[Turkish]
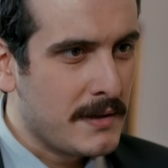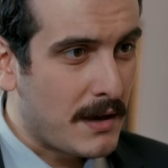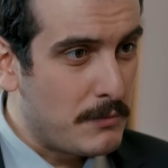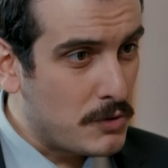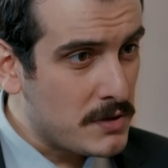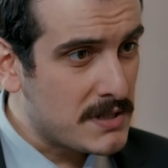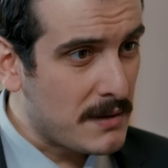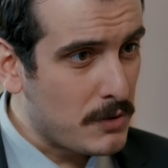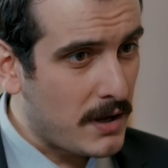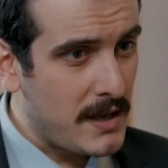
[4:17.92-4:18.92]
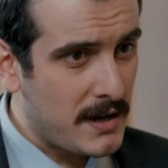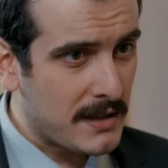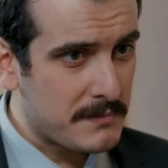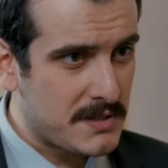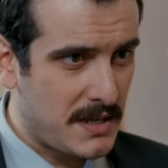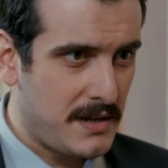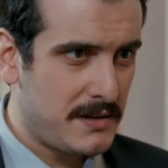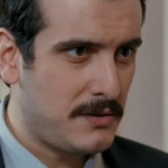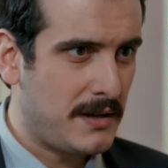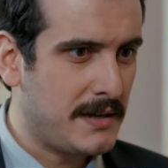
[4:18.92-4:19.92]
Ya bütün İstanbul ayağa kalkmış seni
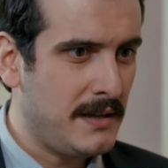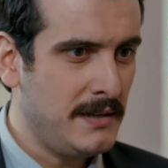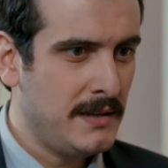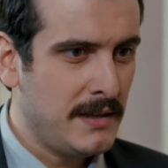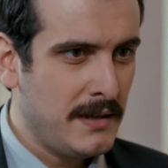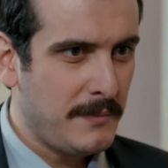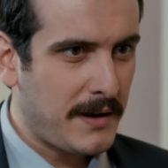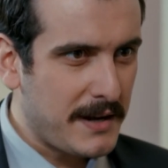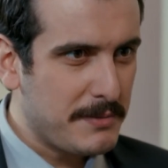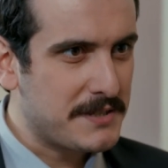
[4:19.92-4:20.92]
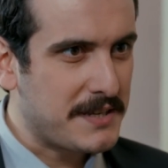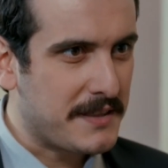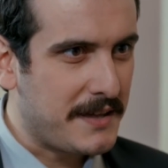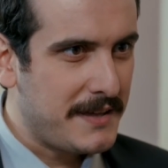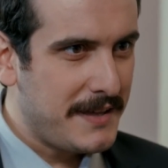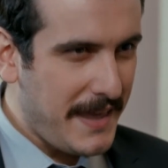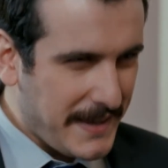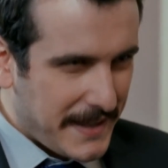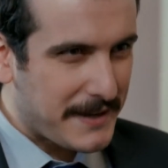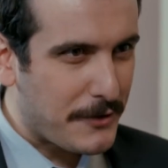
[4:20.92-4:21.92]
arıyorlar ya. Bak araba dışarıda.
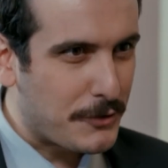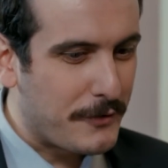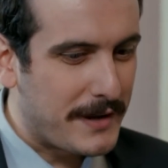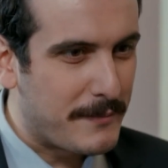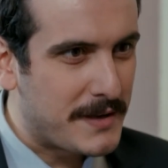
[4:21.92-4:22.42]
İki dakika götür vereyim